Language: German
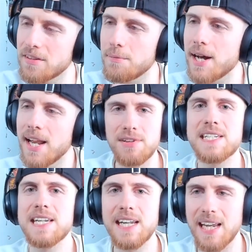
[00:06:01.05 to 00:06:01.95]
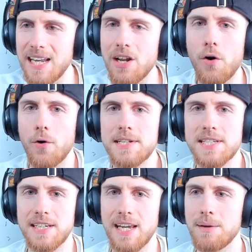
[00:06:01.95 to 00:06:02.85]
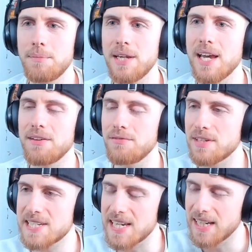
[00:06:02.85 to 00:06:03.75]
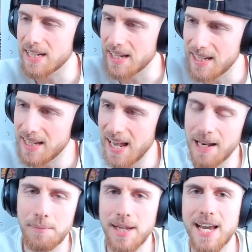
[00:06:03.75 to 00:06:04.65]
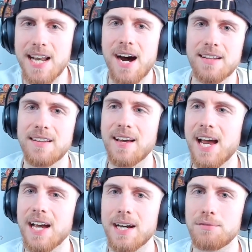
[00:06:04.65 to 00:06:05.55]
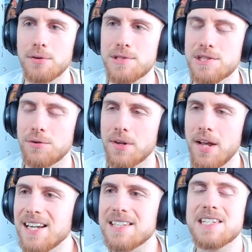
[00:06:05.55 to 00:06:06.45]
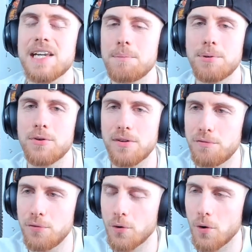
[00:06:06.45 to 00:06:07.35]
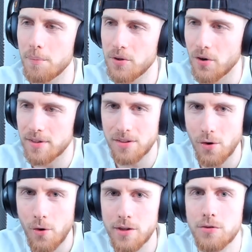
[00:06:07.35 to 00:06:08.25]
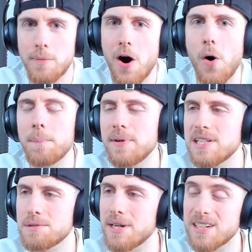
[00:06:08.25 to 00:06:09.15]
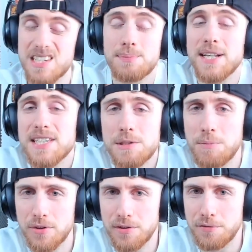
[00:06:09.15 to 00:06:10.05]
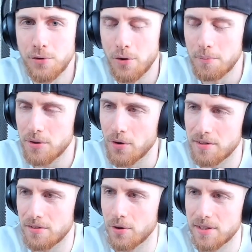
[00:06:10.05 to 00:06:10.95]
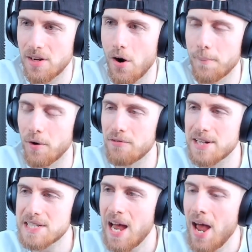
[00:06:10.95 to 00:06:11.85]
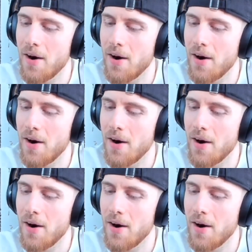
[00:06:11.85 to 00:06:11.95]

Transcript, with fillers: Ich meine, wir sind in der heutigen NBA. Wir sind in der NBA nach der Dreierrevolution. Eine 10-Punkte-Führung bedeutet doch heute überhaupt nichts mehr. Eine 20-Punkte-Führung bedeutet heute kaum noch was.